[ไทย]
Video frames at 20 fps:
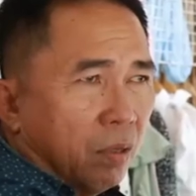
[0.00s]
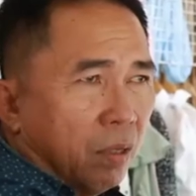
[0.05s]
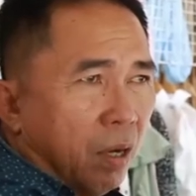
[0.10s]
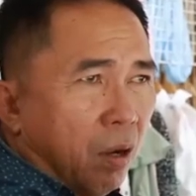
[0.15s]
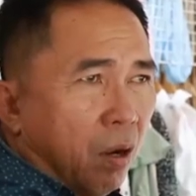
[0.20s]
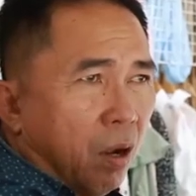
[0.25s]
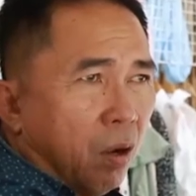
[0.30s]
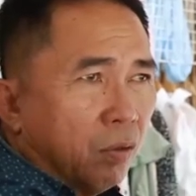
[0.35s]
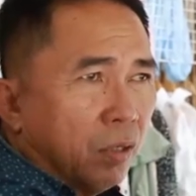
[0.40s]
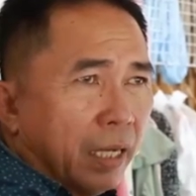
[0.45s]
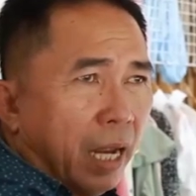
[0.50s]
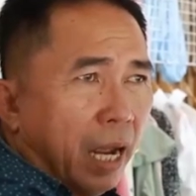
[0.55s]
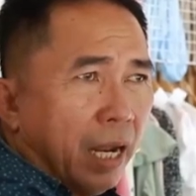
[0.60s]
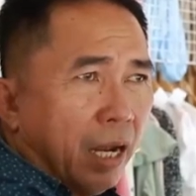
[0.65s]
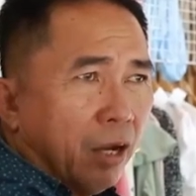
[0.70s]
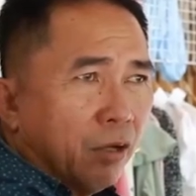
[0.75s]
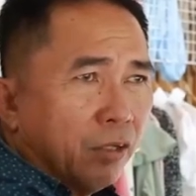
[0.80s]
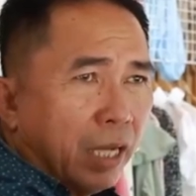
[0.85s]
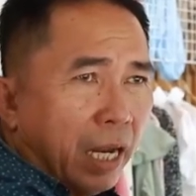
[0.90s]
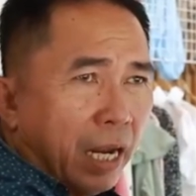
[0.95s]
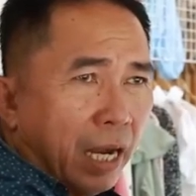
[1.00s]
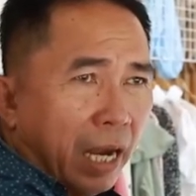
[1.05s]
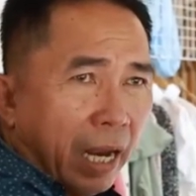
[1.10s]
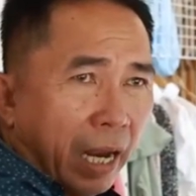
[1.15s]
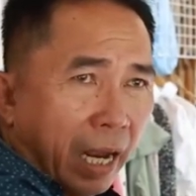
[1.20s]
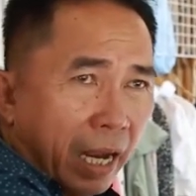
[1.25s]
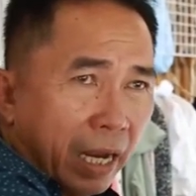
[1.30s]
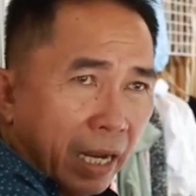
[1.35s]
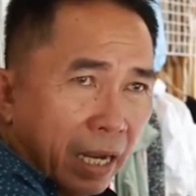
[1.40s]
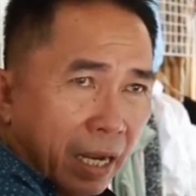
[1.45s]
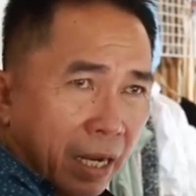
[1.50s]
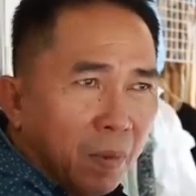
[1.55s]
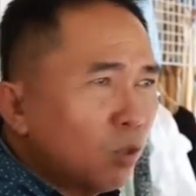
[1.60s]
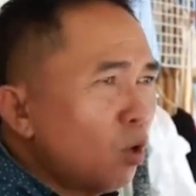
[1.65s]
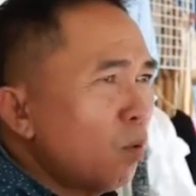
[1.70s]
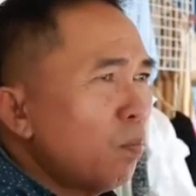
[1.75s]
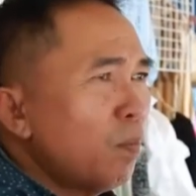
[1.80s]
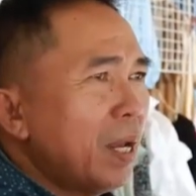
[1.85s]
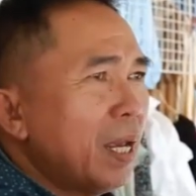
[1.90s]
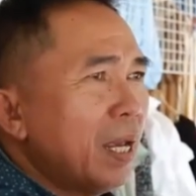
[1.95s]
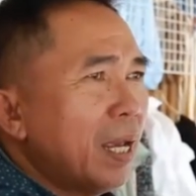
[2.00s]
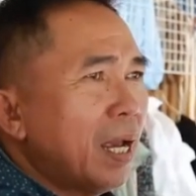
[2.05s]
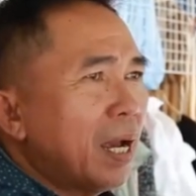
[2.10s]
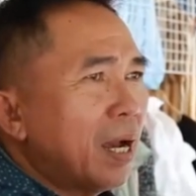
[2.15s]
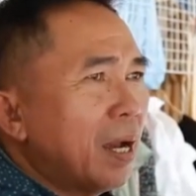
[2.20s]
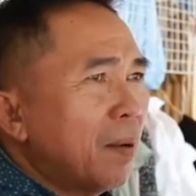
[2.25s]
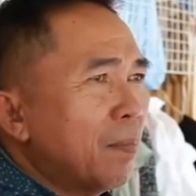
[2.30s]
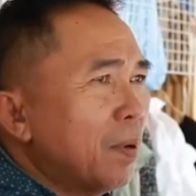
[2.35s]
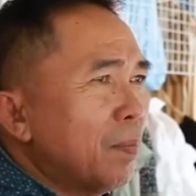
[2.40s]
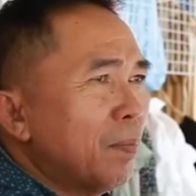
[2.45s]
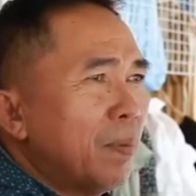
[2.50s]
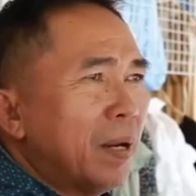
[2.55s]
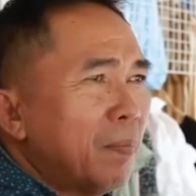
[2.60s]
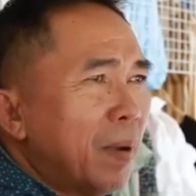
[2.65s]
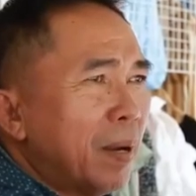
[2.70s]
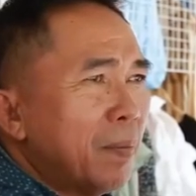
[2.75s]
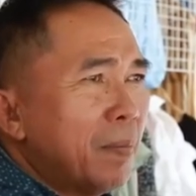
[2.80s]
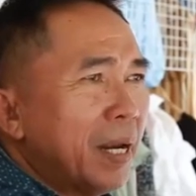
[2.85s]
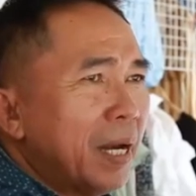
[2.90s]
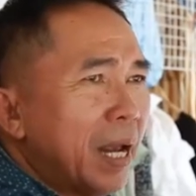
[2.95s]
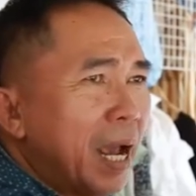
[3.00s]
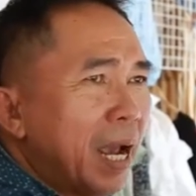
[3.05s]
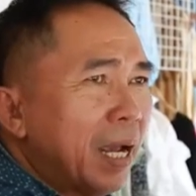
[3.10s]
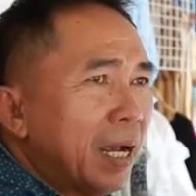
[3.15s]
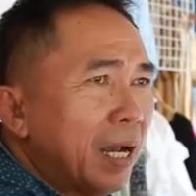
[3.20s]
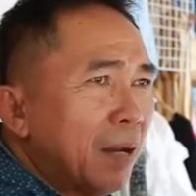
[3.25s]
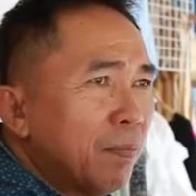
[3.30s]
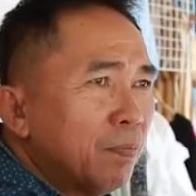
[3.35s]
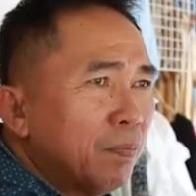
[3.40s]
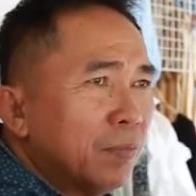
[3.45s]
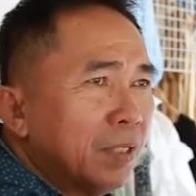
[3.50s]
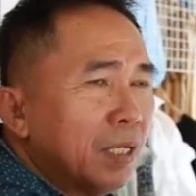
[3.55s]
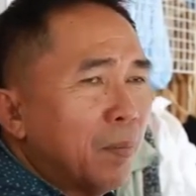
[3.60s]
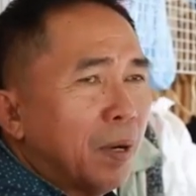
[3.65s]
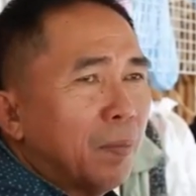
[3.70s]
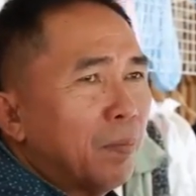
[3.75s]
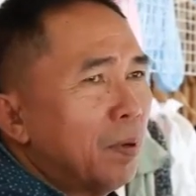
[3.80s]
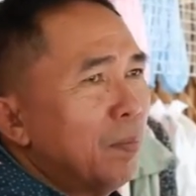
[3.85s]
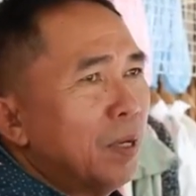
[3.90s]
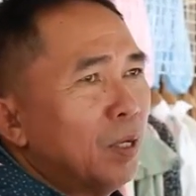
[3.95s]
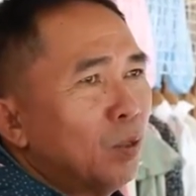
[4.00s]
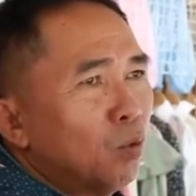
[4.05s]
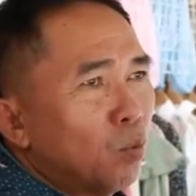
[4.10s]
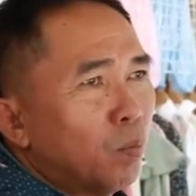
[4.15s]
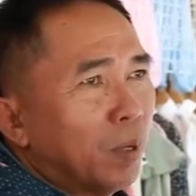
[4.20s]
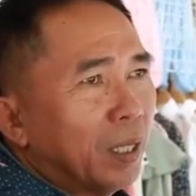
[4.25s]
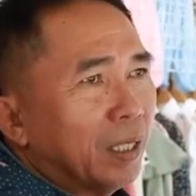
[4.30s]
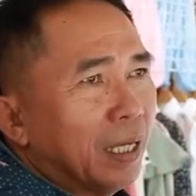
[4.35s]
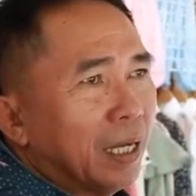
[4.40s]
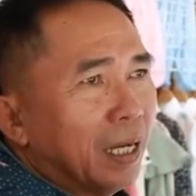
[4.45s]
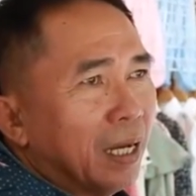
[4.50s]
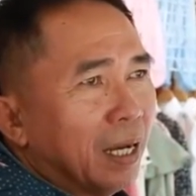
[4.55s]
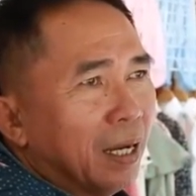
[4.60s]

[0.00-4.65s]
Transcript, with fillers: แล้วเขาจะให้เขาใส่อะไรให้ มันต้องมีอ่ะ มันเป็นไปไม่ได้ครับ ที่มันไม่มีถุงพลาสติก